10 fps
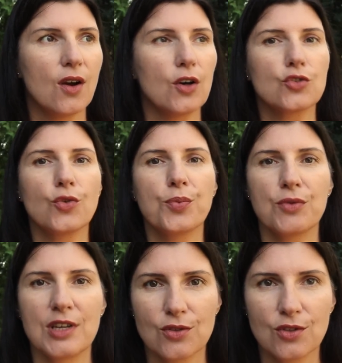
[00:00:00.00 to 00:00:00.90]

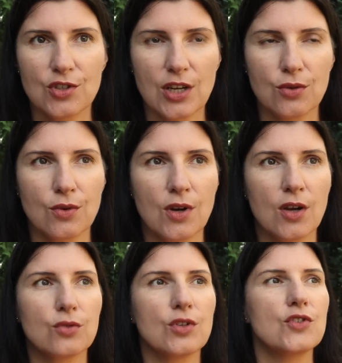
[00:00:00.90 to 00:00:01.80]
odkupił nas od grzechu,
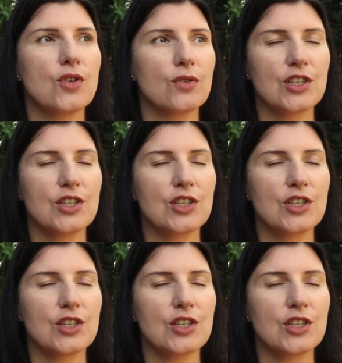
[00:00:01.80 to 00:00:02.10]
który wziął